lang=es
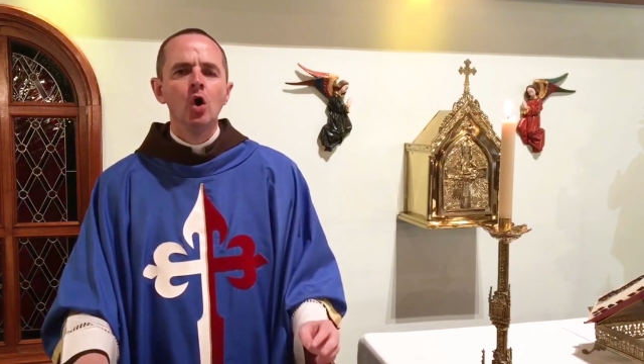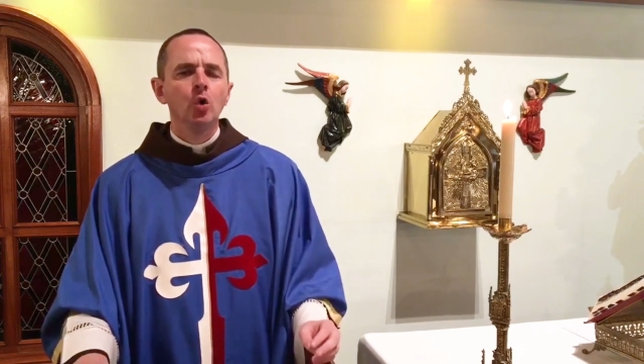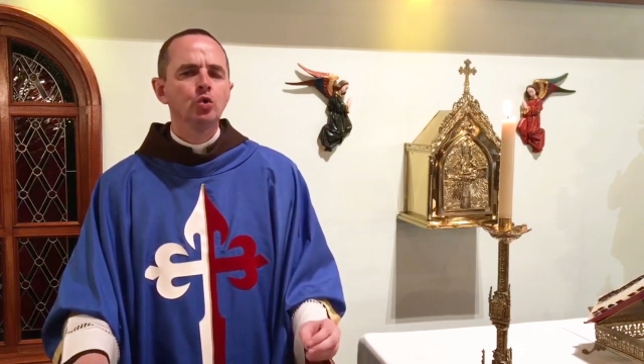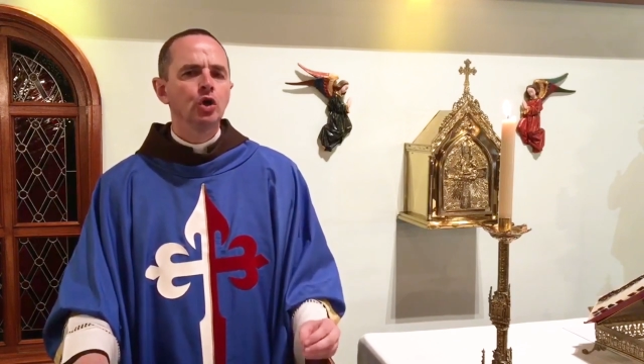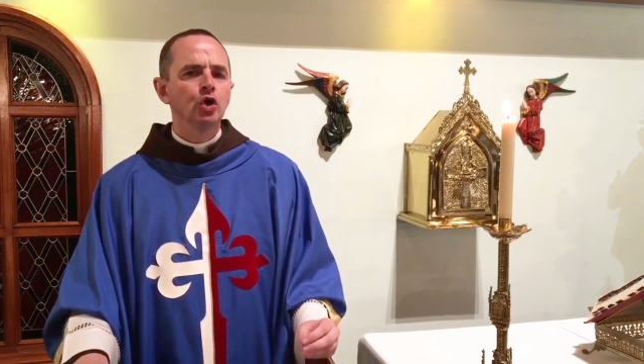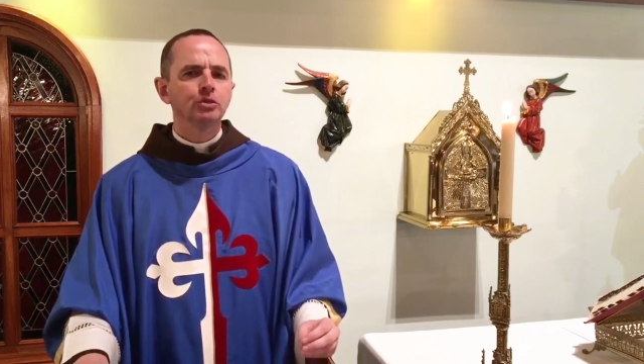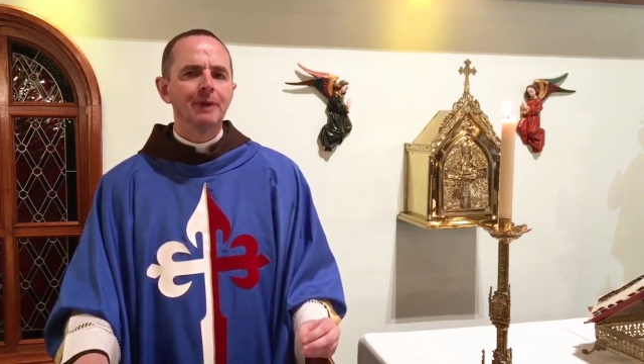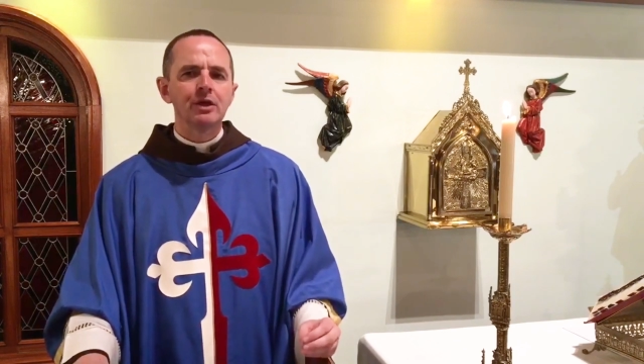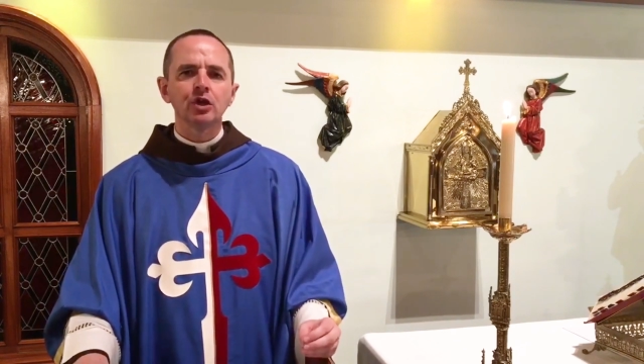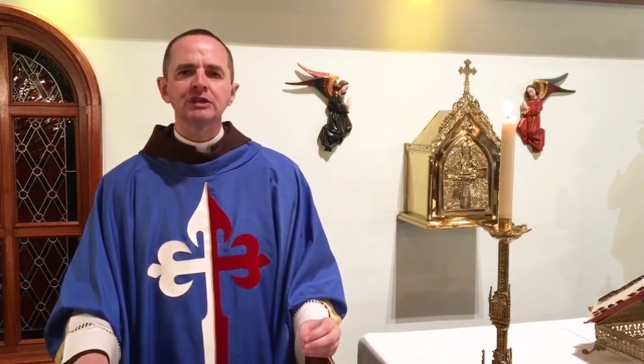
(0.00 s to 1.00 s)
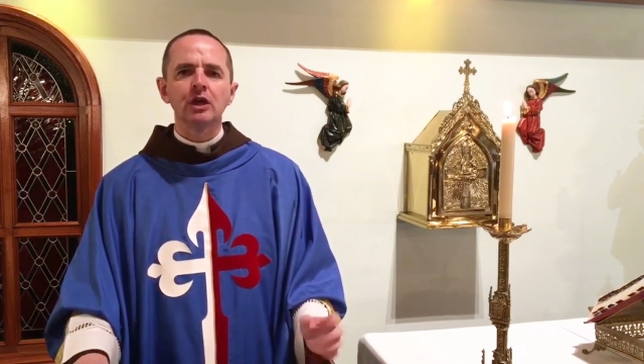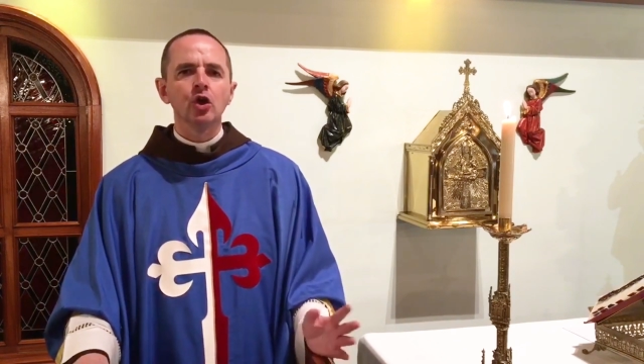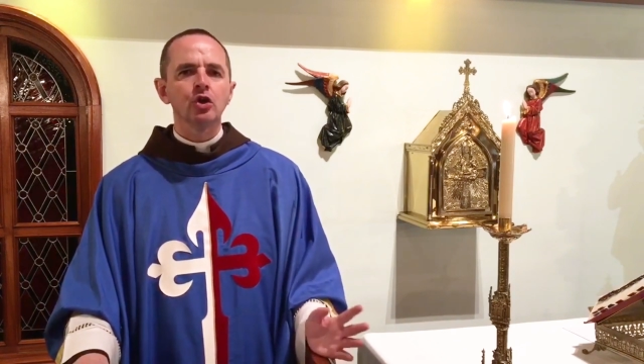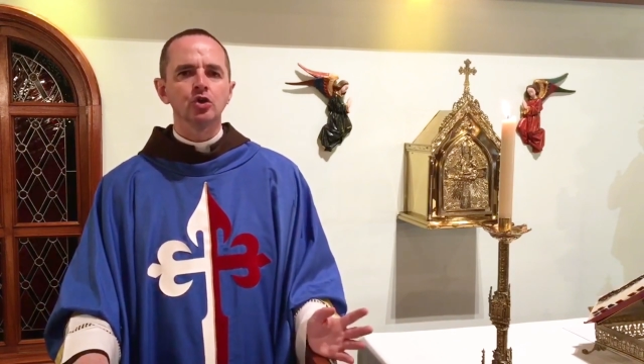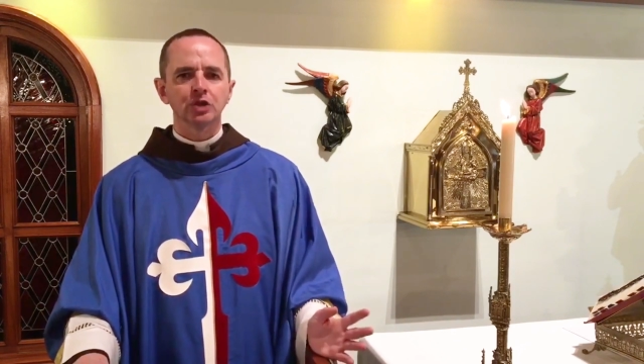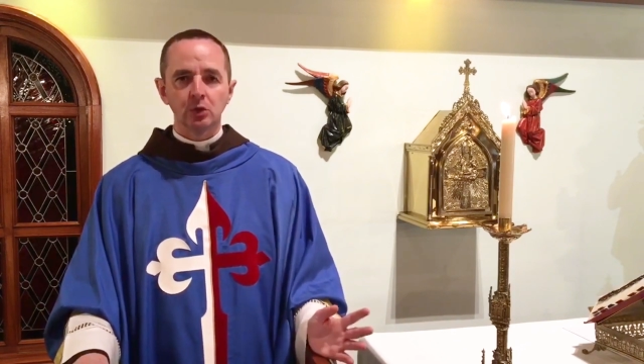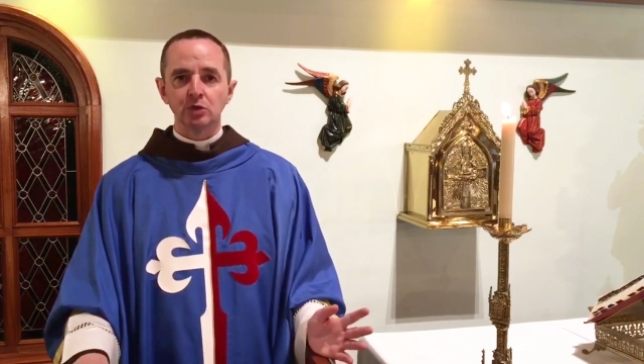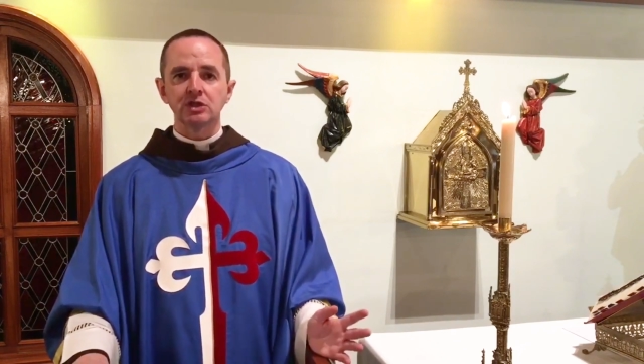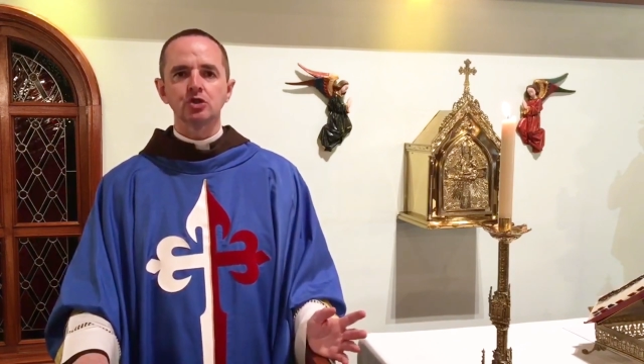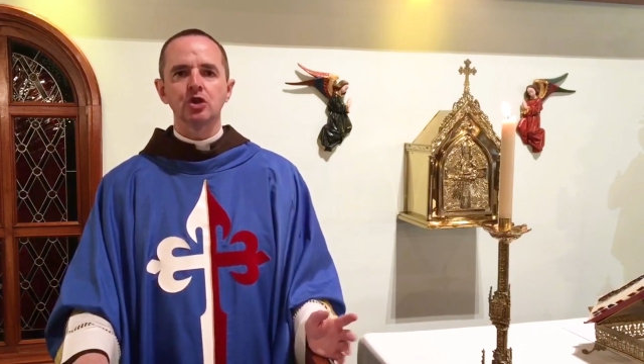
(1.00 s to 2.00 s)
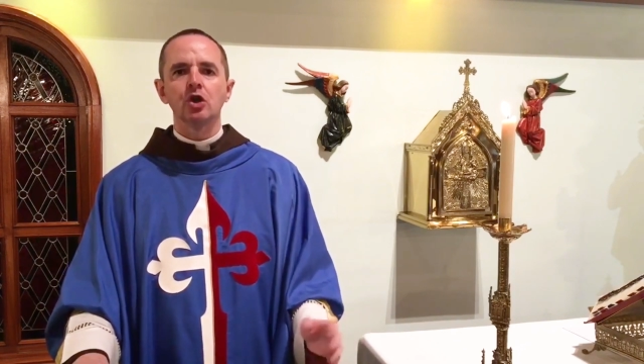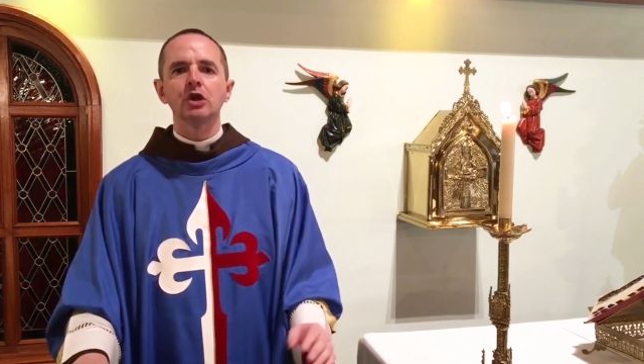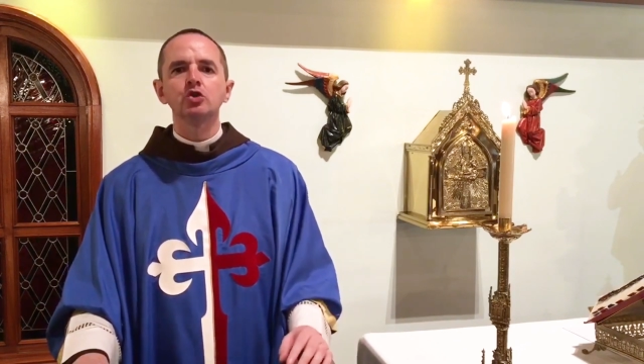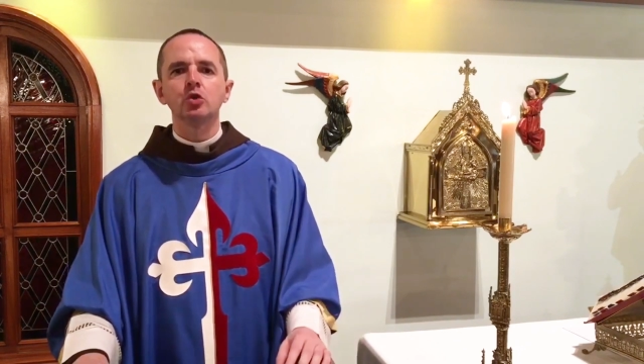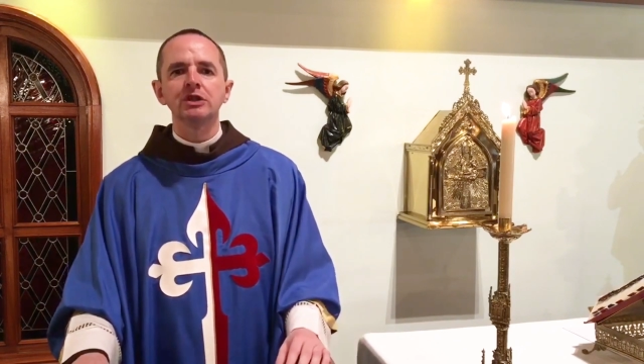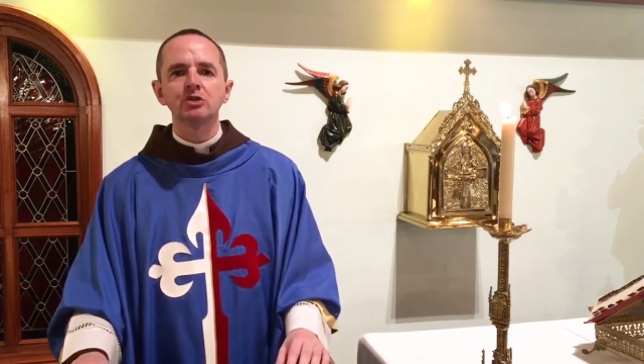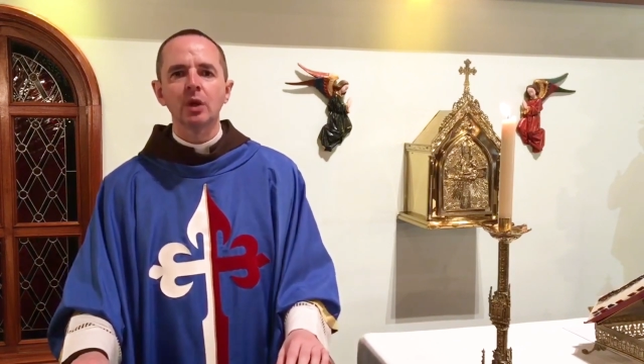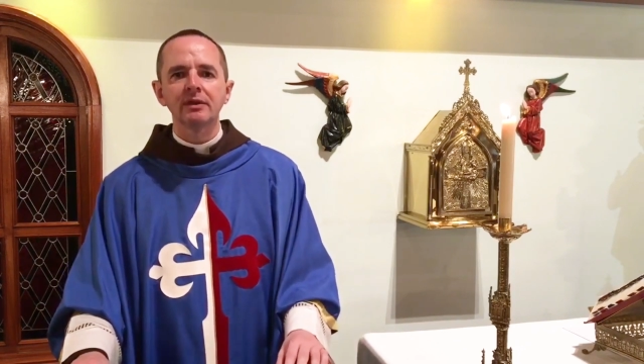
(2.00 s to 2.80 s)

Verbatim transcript: uno de los mayores elogios que nuestro Señor Jesucristo